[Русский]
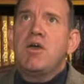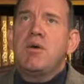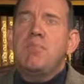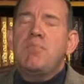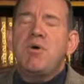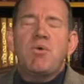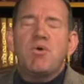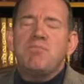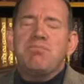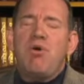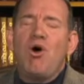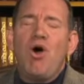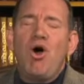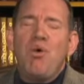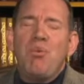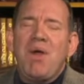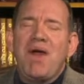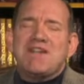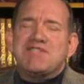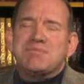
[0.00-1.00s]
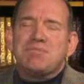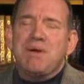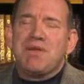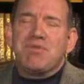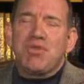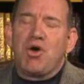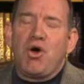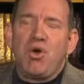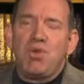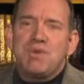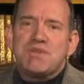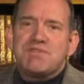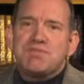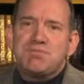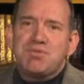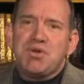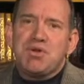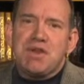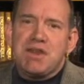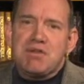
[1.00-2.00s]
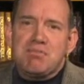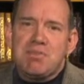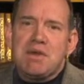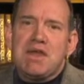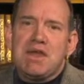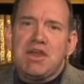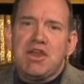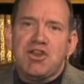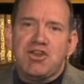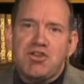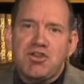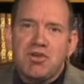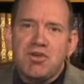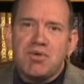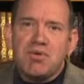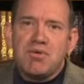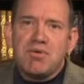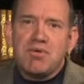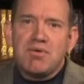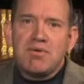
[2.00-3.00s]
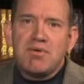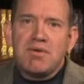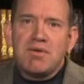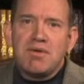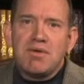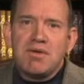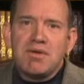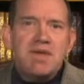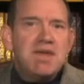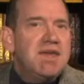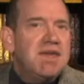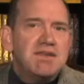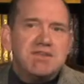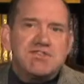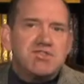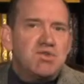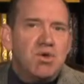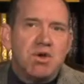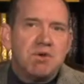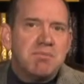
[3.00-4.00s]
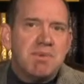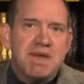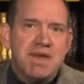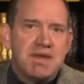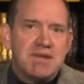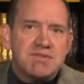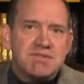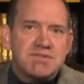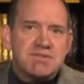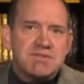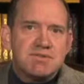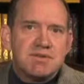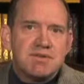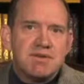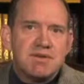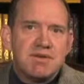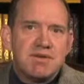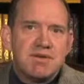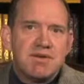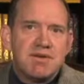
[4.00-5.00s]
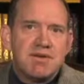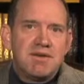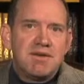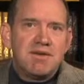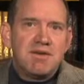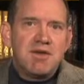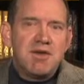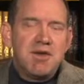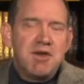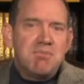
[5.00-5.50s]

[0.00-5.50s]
Когда же Павел пишет о Святом Духе, в вас и во мне, он изумлен.